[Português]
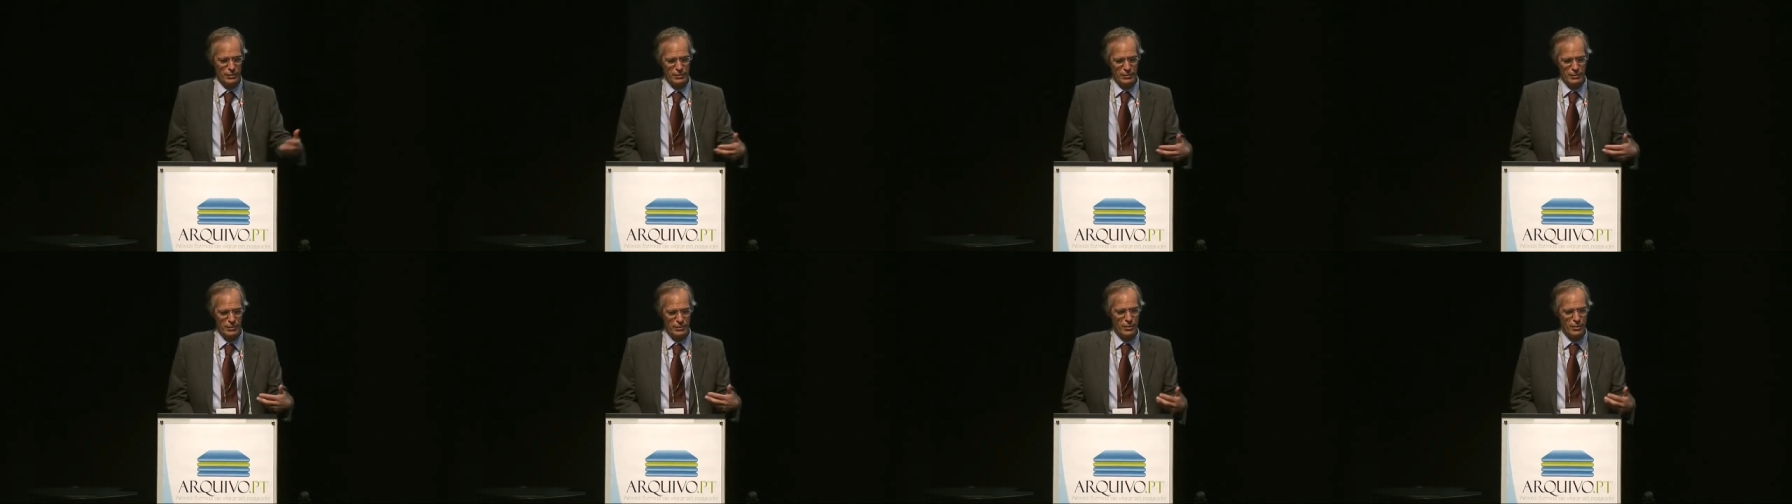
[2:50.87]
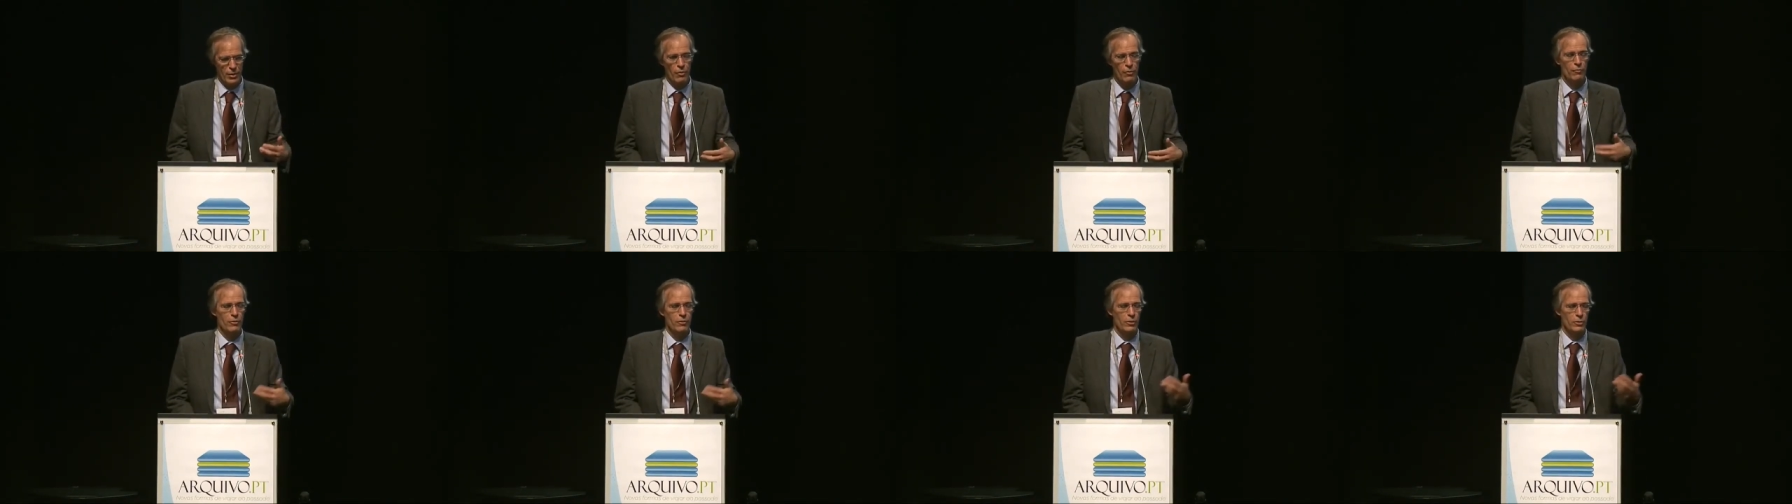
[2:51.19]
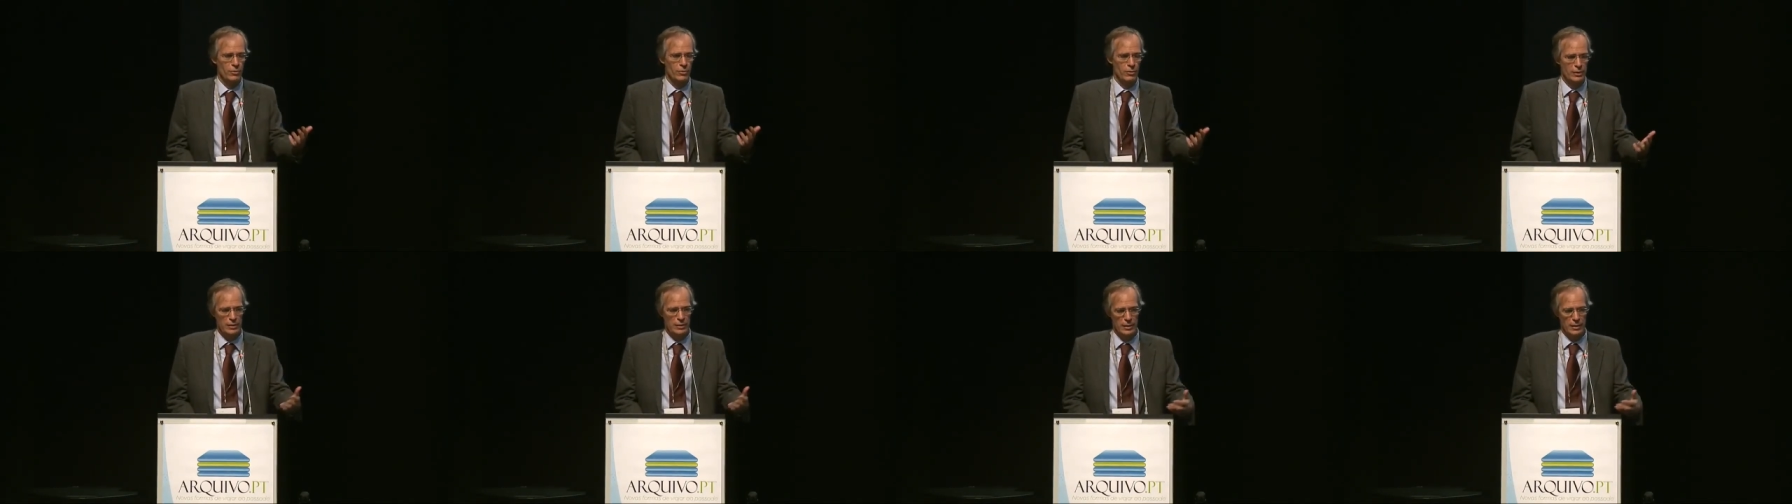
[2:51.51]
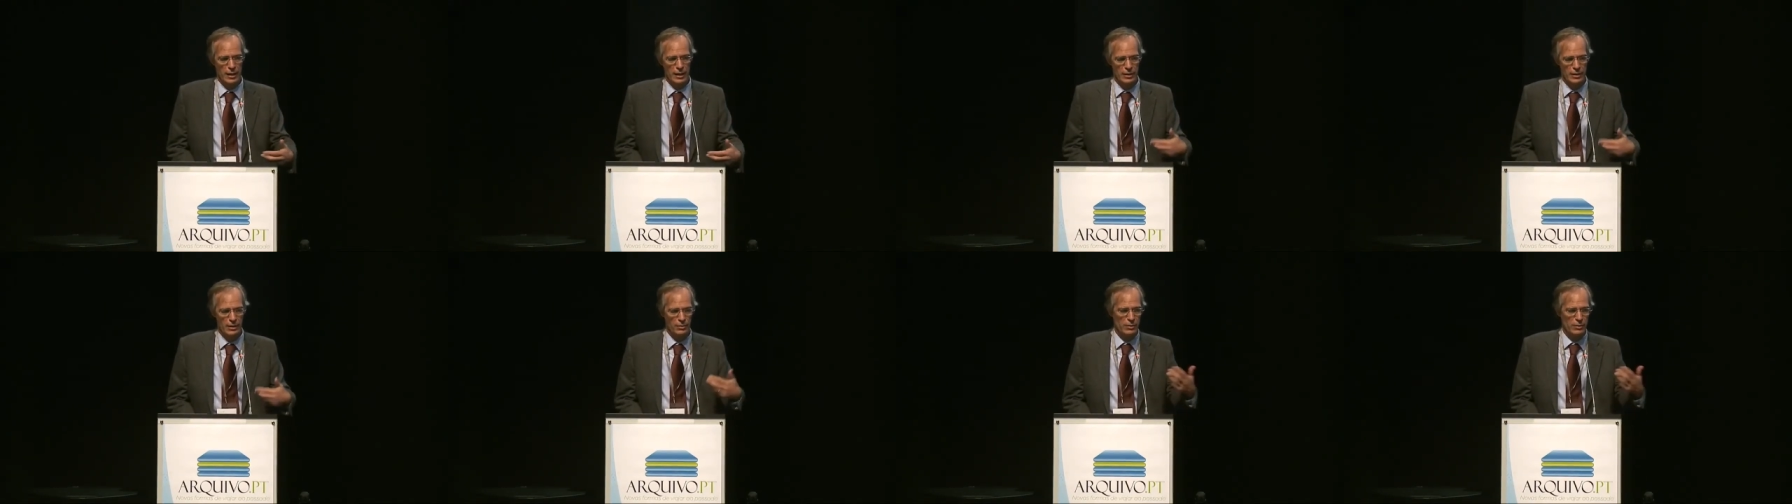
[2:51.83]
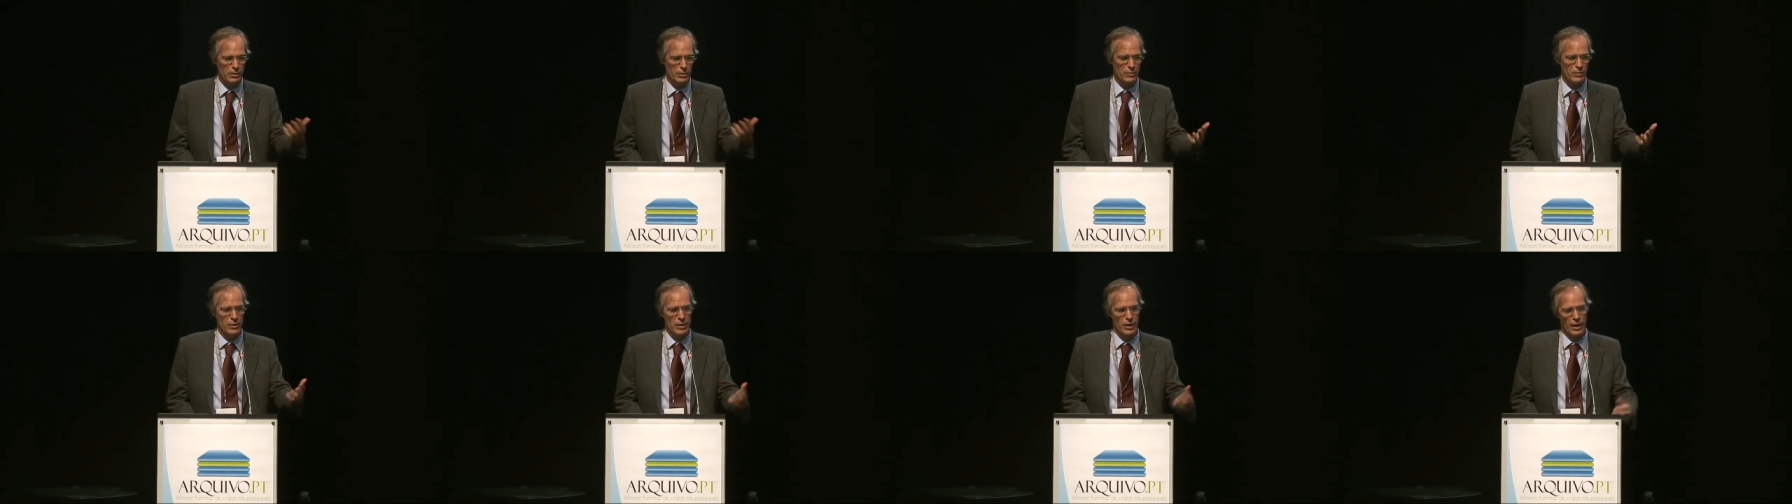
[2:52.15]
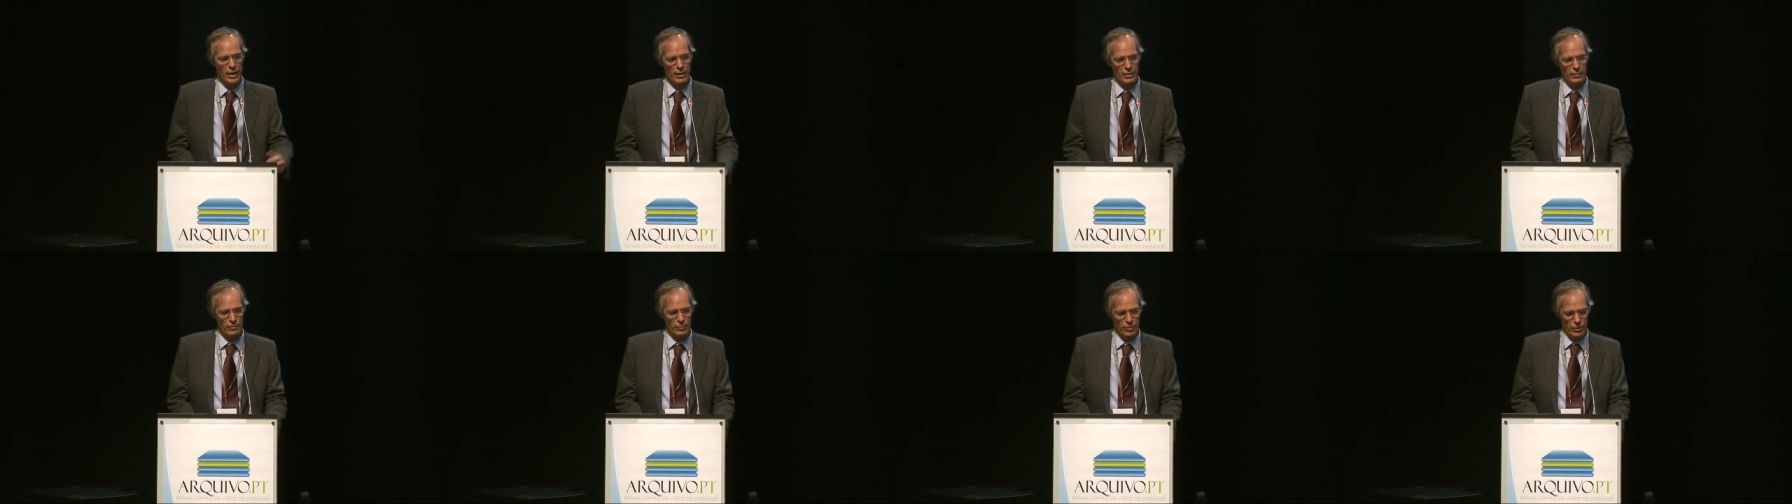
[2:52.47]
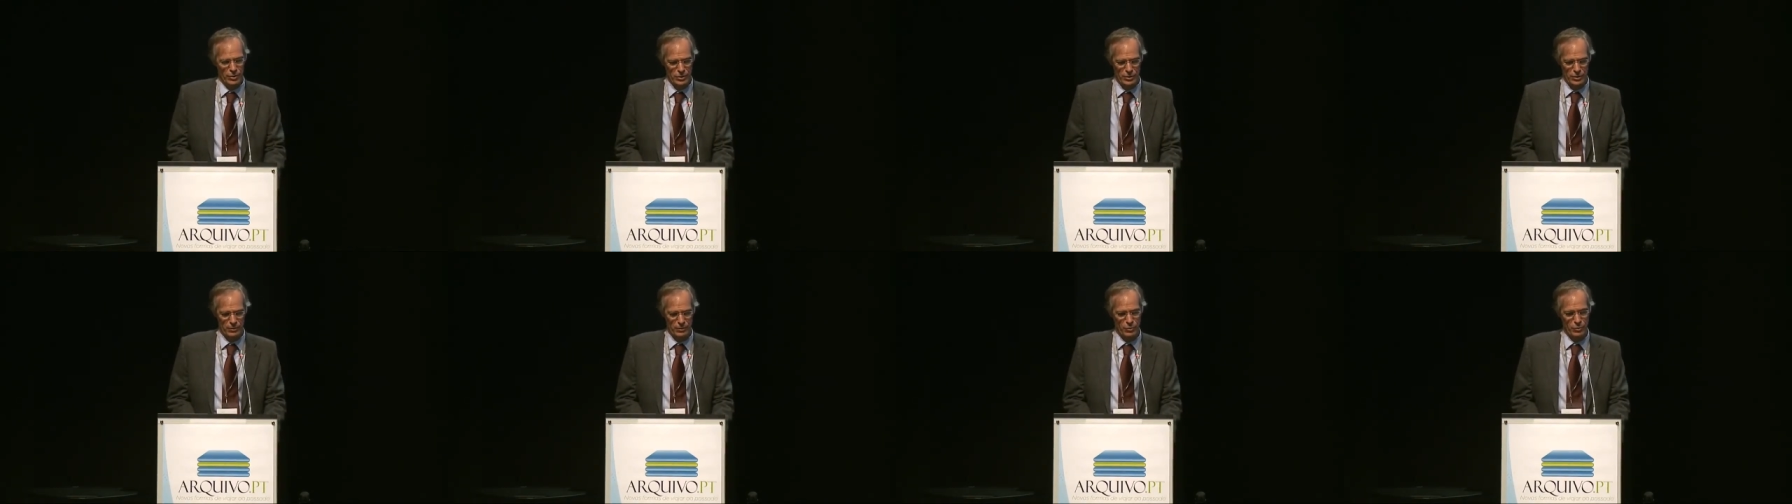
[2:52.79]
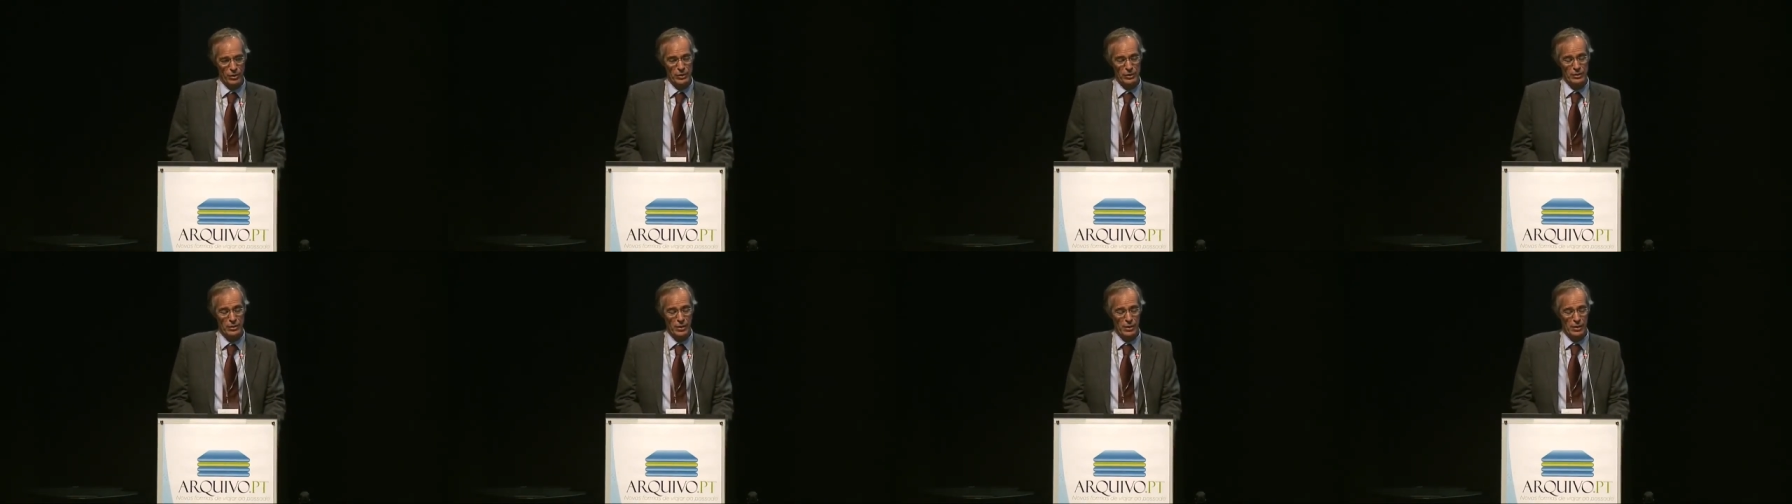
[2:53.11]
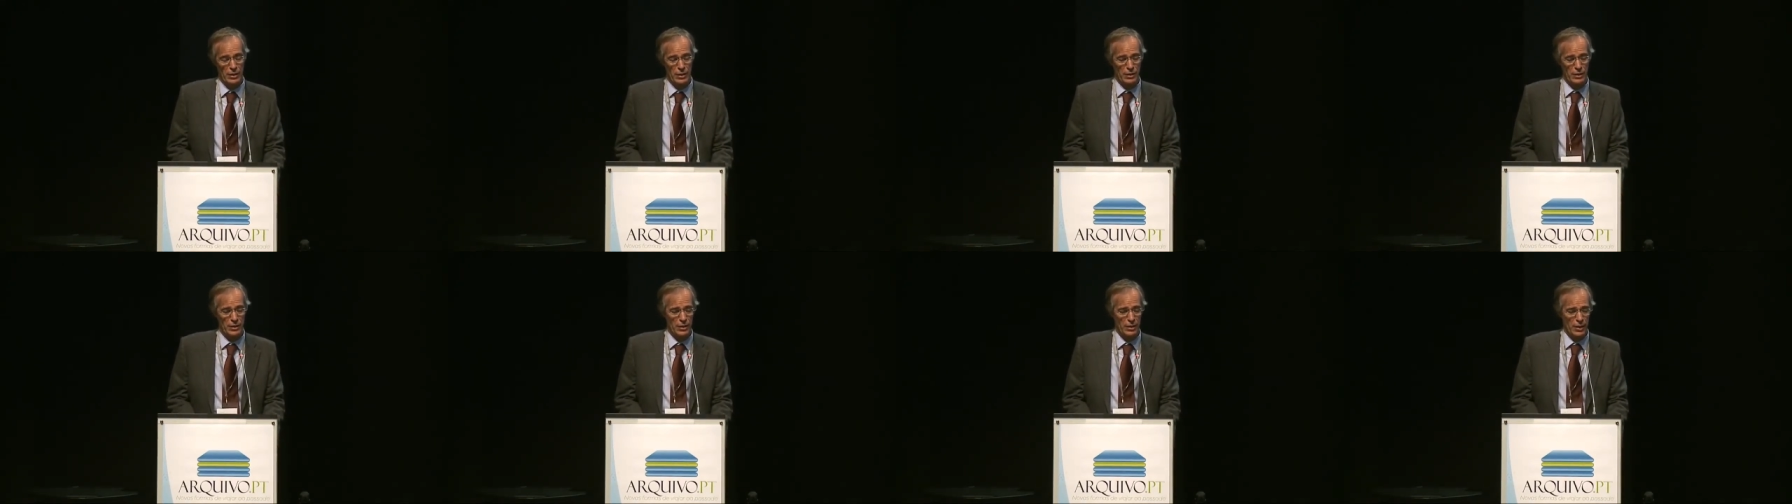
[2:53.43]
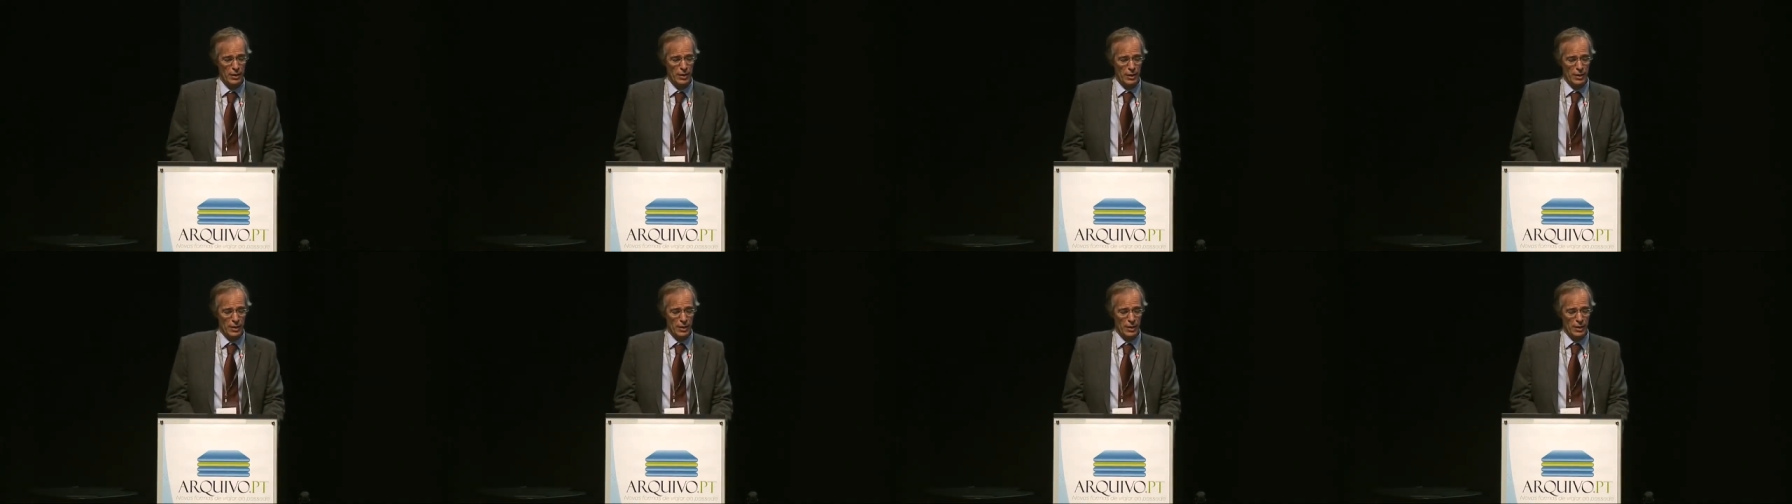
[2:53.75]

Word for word: não virtualizada, não intermediada por esta, por esta rede,